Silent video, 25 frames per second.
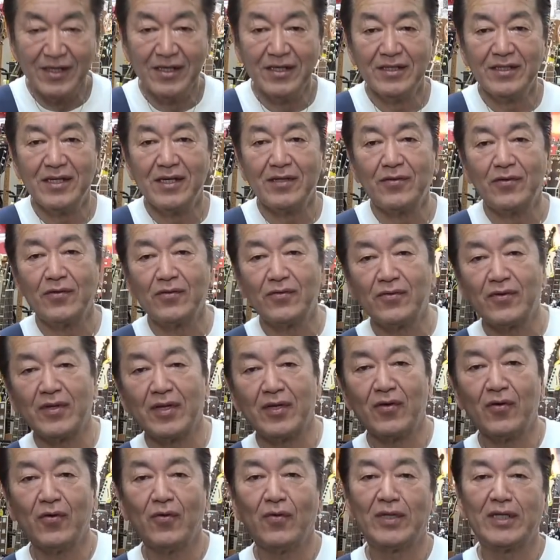さあということで
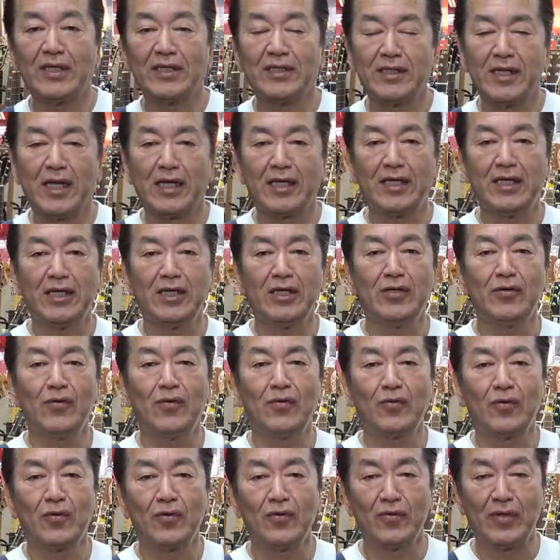今日はですね、金曜
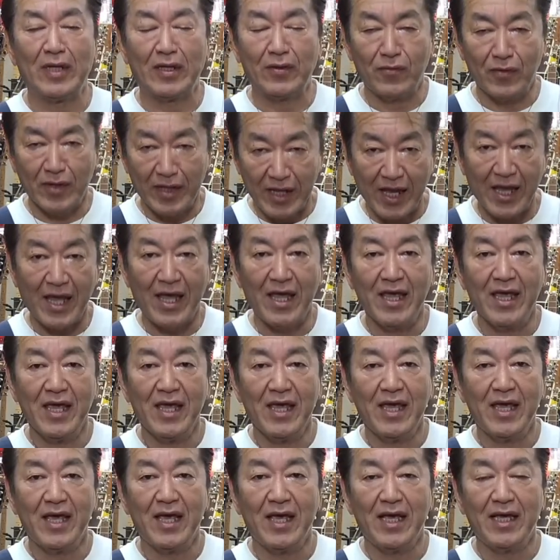の夜なので、
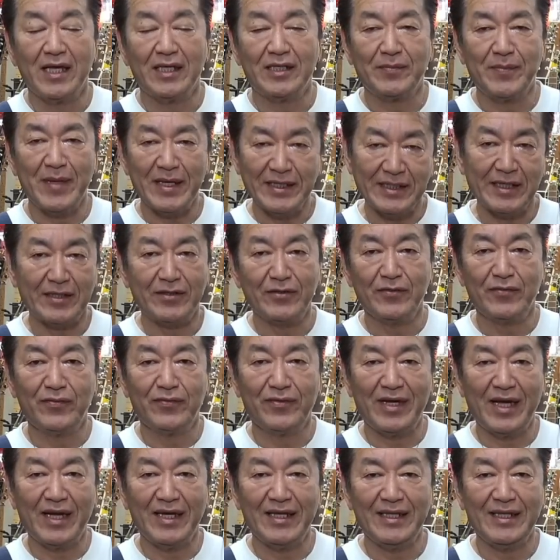えー、
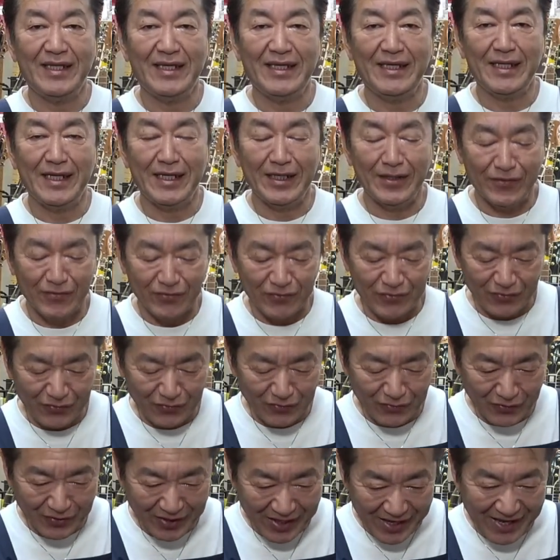スペシャルフライディーナイトというこ
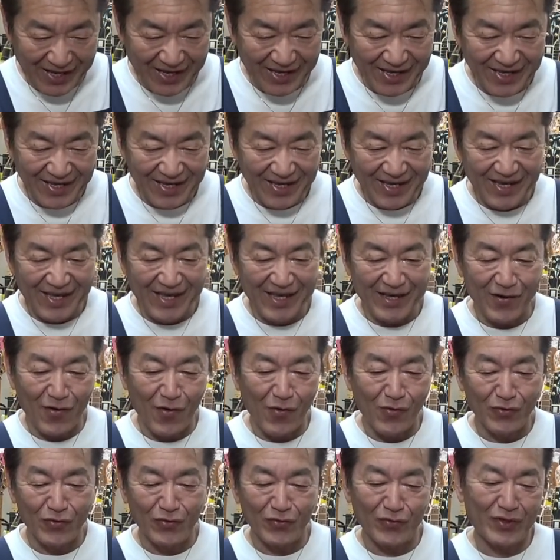とで、えー、
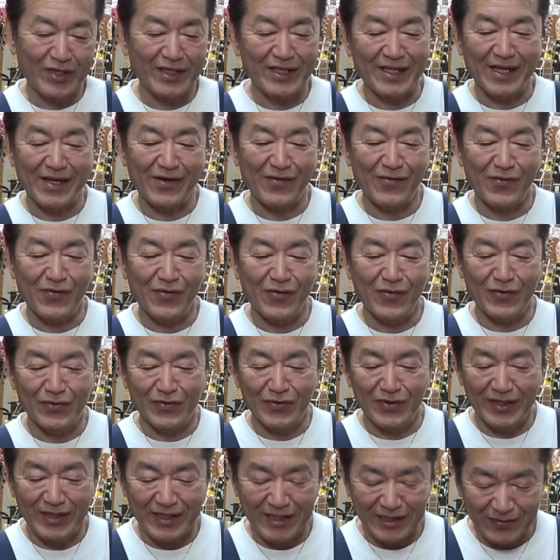高級ギターをお
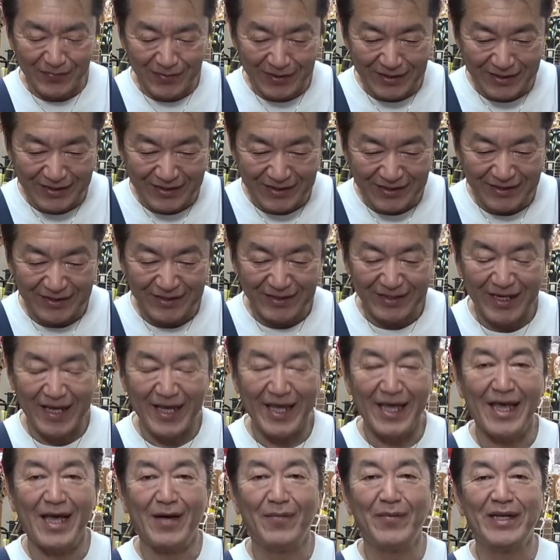送りいたします。
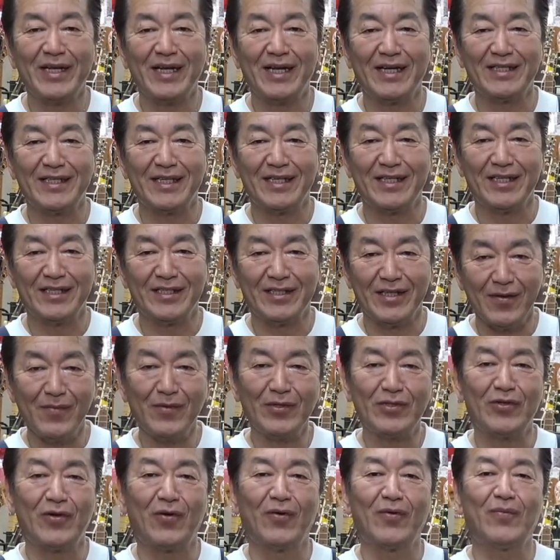えー、アメリカ製ですね、も
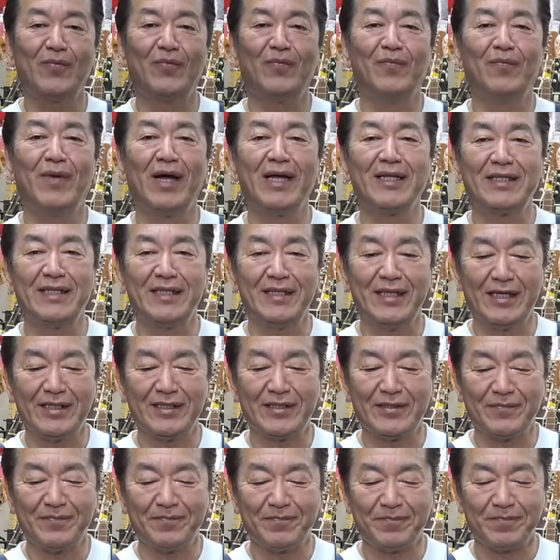ちろんマーチンで
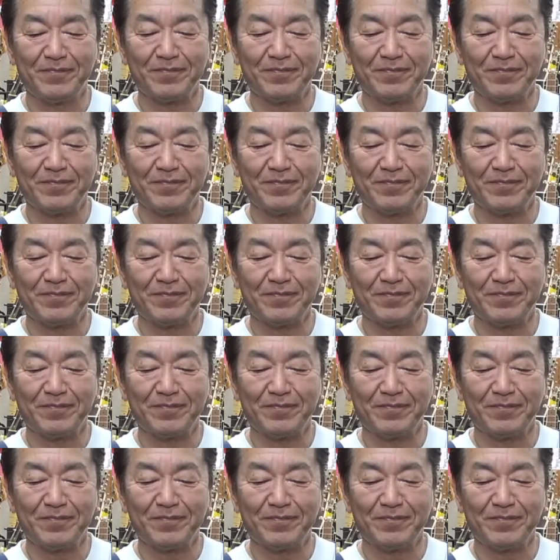す。